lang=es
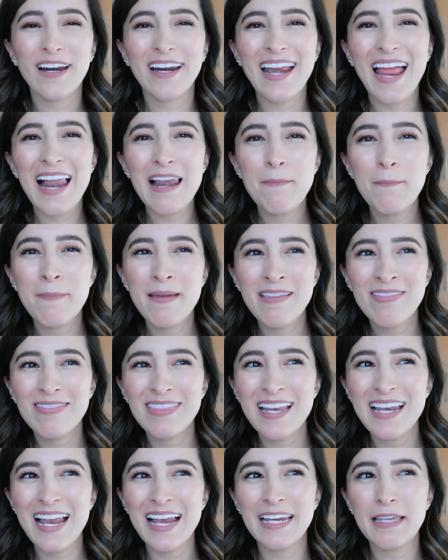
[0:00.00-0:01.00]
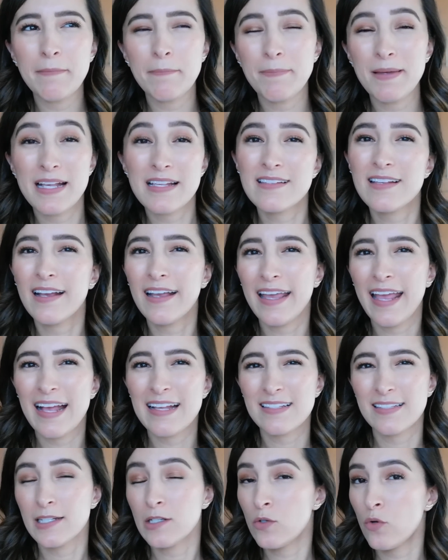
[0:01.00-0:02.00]
realmente la limpieza que
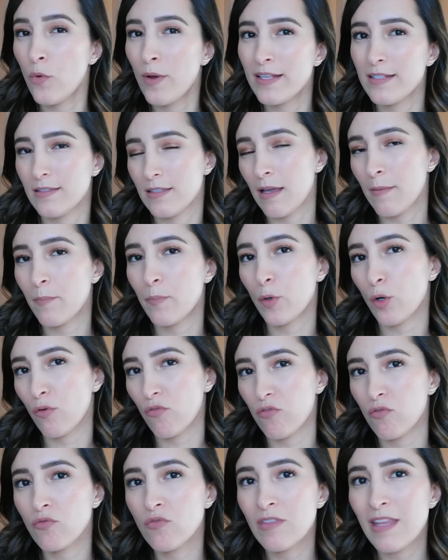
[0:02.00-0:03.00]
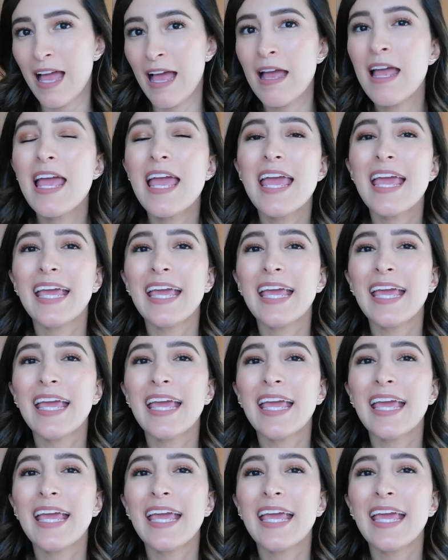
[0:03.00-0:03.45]
hace no es tan profunda